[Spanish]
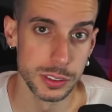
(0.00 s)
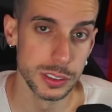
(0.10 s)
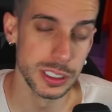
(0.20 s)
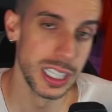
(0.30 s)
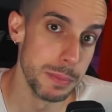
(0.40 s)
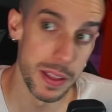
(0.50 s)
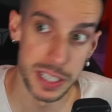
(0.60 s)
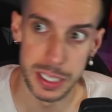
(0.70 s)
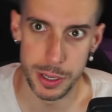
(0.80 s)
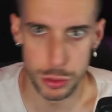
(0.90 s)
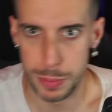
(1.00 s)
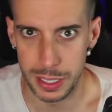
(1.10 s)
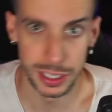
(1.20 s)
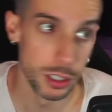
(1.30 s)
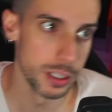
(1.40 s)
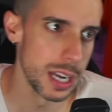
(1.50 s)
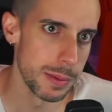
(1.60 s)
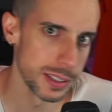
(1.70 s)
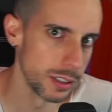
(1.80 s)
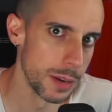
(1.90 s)
El Madrid versus Barcelona, el
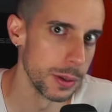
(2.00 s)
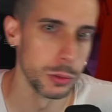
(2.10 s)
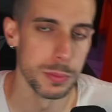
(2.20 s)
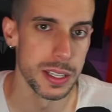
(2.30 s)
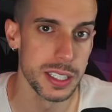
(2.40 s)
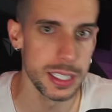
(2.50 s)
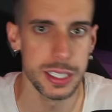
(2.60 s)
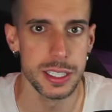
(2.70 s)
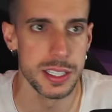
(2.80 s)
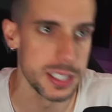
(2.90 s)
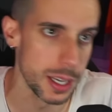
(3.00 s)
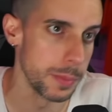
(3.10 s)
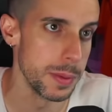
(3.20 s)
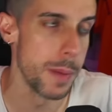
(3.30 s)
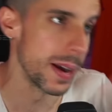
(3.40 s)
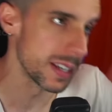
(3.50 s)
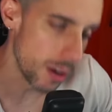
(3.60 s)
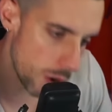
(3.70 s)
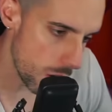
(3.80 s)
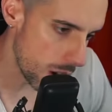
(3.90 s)
Barcelona versus Madrid, y si a mí me pasa,
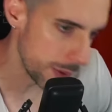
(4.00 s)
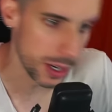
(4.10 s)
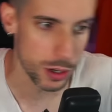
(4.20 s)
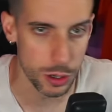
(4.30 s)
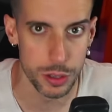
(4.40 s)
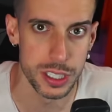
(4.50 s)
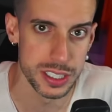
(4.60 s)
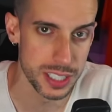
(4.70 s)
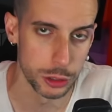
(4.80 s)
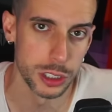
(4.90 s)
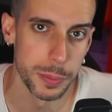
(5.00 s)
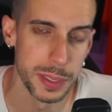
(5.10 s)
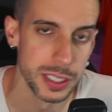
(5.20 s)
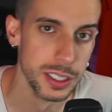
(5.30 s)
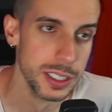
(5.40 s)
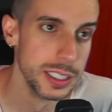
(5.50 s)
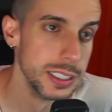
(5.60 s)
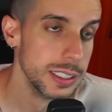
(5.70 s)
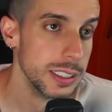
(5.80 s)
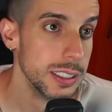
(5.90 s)
oh, me jodo, y si al otro también.
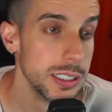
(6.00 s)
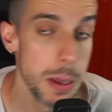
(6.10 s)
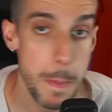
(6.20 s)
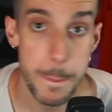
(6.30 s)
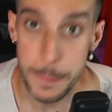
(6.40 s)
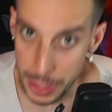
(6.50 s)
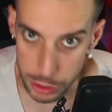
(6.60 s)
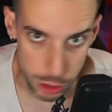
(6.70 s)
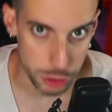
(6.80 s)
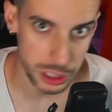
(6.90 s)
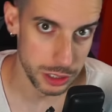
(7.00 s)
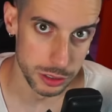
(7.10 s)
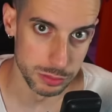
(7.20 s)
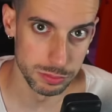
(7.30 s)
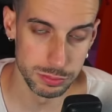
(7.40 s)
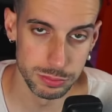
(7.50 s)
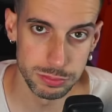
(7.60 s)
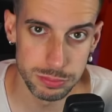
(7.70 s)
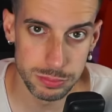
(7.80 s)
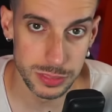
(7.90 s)
Pero yo no lo entiendo.
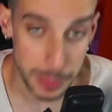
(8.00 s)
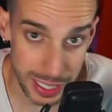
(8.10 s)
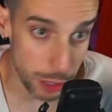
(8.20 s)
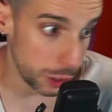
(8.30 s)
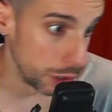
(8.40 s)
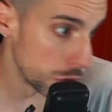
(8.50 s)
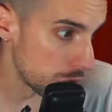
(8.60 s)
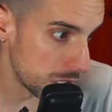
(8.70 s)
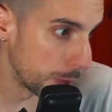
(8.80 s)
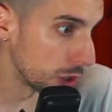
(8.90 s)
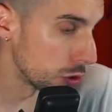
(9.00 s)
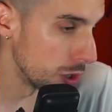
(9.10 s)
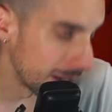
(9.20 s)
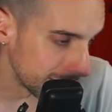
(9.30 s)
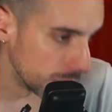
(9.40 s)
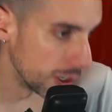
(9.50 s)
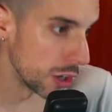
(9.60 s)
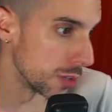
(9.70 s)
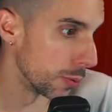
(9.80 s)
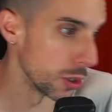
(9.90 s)
De verdad lo digo, no sé si es porque soy de Barcelona, no
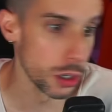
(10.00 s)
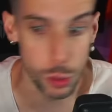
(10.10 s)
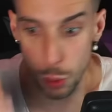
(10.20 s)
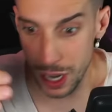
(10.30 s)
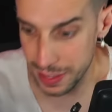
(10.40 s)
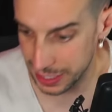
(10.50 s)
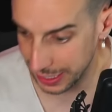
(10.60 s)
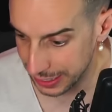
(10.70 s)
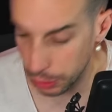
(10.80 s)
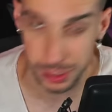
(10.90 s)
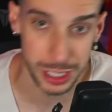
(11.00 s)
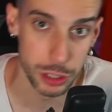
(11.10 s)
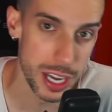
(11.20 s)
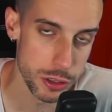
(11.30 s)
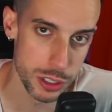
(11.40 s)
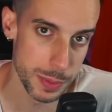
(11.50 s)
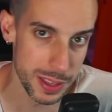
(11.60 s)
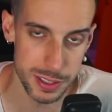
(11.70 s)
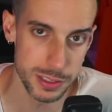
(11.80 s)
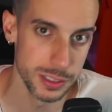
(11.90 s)
sé porque soy culé desde que tengo cero años y
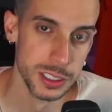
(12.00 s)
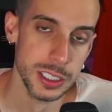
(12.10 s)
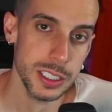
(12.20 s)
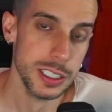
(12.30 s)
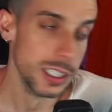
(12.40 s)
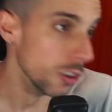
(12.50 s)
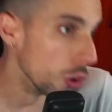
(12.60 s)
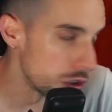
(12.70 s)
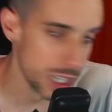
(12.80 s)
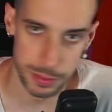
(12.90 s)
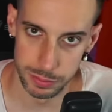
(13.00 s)
medio, no sé.